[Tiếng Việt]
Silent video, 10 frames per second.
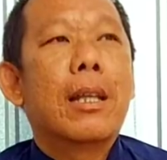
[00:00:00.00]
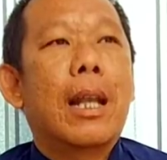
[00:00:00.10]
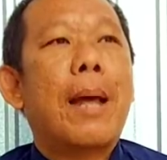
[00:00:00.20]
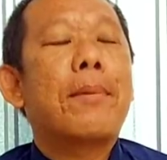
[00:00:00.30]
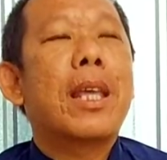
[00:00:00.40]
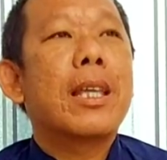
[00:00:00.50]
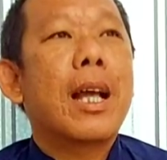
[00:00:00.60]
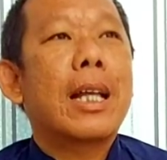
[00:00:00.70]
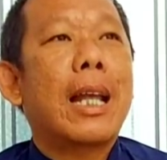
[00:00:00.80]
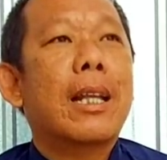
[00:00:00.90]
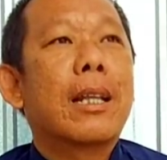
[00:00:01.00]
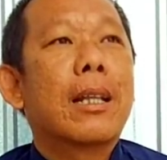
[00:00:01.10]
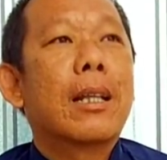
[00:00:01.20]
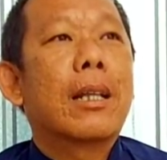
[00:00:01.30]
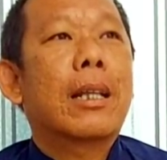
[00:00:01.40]
làm chuyện chân chánh
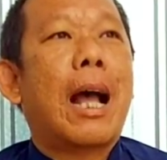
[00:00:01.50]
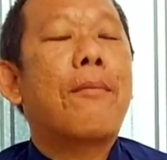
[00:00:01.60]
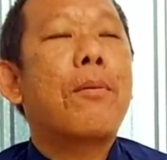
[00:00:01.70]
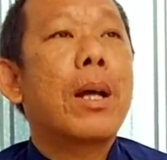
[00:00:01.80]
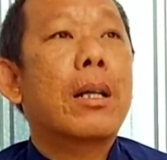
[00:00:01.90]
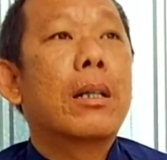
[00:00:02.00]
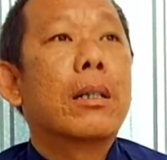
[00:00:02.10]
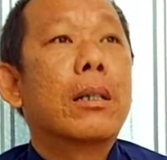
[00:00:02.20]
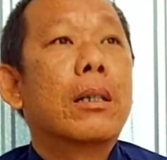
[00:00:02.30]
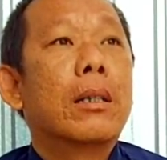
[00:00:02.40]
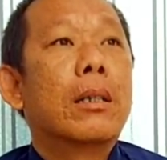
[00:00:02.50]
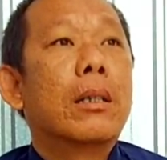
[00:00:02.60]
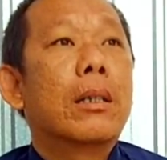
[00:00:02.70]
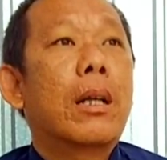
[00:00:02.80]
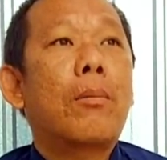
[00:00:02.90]
tạo phúc đức
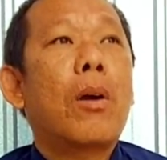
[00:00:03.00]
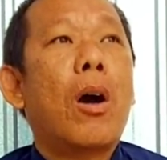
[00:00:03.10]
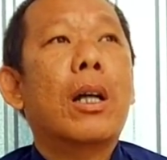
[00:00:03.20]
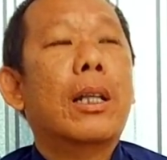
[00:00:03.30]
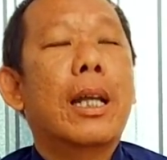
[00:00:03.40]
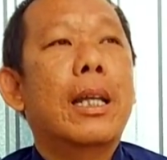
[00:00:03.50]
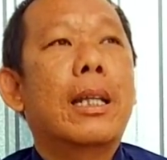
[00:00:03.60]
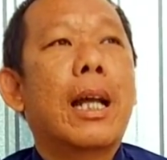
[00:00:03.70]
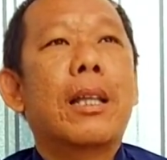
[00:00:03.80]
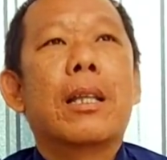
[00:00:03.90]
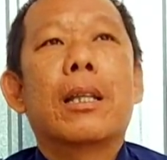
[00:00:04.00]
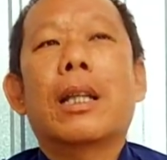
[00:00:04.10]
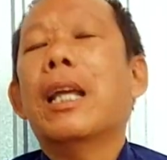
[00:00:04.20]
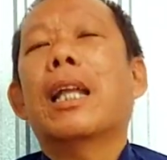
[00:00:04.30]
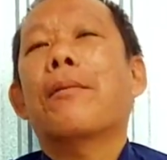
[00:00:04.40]
không có thì ta
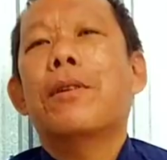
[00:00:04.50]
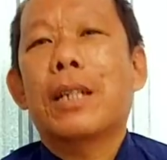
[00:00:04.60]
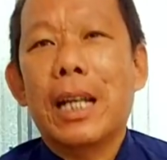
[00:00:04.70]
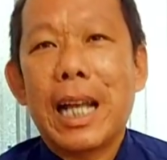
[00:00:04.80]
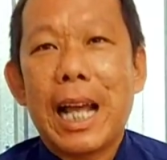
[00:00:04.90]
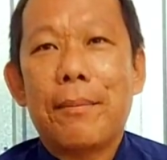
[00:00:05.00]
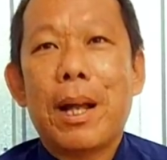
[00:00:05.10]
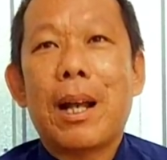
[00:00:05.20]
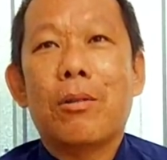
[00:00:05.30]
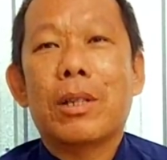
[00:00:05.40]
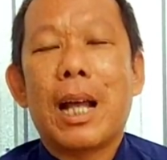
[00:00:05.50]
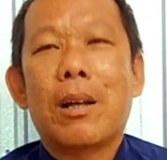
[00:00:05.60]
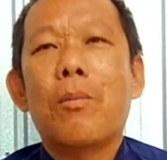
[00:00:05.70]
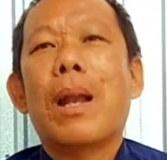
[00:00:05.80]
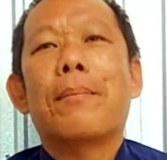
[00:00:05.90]
tùy theo phương tiện khác bắt đầu ta
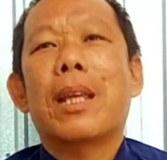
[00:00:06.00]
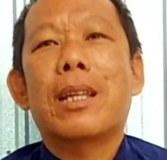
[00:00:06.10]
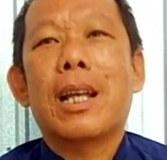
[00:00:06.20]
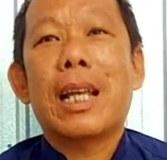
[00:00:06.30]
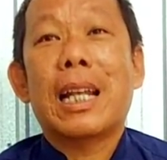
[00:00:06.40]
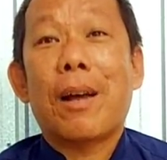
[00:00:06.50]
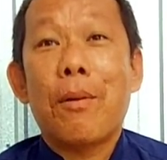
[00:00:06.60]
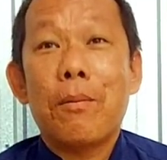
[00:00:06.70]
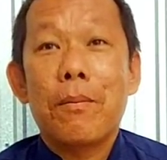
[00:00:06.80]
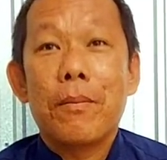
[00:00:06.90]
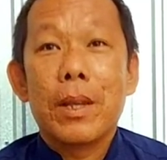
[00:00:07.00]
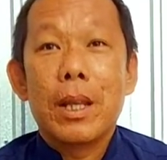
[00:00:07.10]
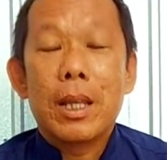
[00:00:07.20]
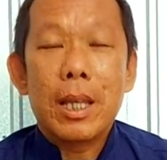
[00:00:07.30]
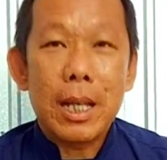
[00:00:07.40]
cũng làm chuyện chân chánh tạo phúc
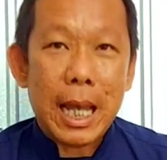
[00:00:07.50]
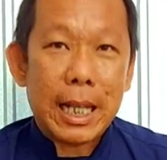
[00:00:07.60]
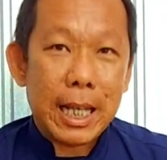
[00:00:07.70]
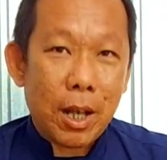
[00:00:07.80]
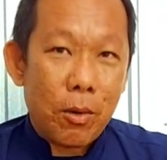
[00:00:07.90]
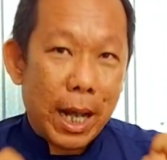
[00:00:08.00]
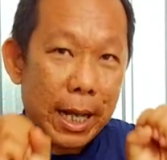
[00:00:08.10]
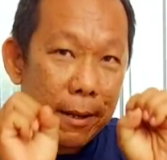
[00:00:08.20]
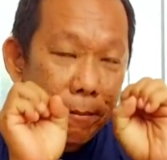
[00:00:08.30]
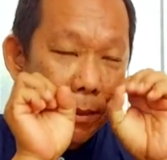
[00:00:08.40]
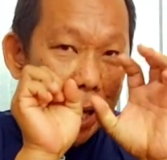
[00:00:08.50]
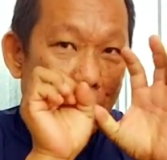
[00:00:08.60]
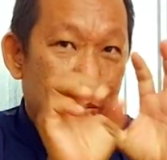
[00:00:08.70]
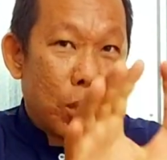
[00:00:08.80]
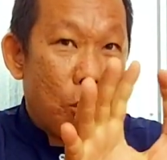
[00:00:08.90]
như vậy thì chỗ này ta
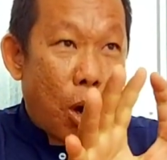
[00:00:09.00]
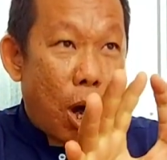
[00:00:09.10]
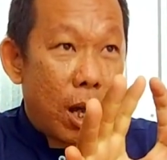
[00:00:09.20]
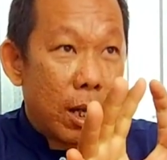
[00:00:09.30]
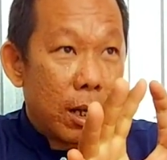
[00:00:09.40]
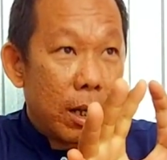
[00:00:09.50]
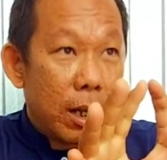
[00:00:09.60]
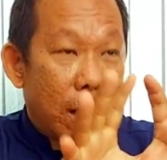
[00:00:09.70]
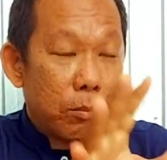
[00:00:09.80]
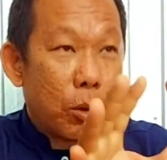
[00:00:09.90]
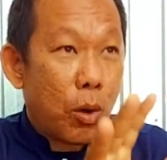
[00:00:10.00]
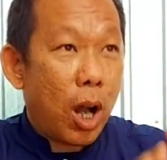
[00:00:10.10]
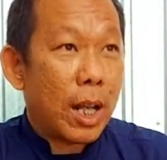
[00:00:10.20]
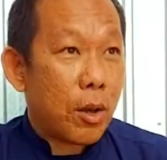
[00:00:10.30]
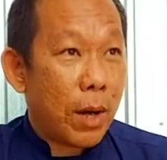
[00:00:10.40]
không trụ có không trụ có
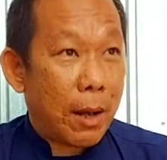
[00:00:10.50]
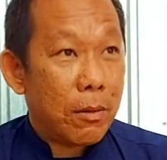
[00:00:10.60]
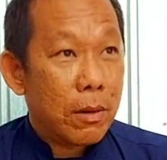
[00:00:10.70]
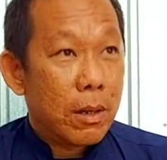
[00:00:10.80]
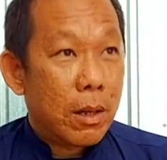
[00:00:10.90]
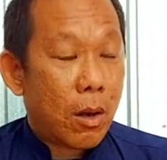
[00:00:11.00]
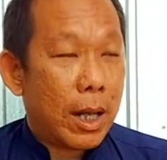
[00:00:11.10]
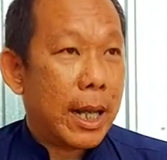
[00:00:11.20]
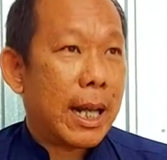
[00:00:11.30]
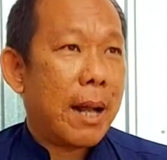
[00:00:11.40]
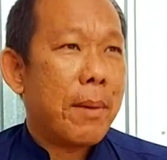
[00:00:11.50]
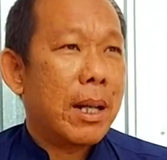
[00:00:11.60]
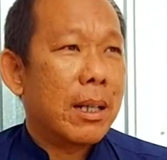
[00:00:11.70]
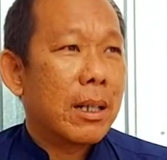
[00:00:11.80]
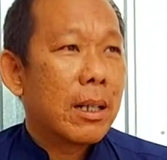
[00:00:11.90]
là chỗ nào có nghĩa rằng mình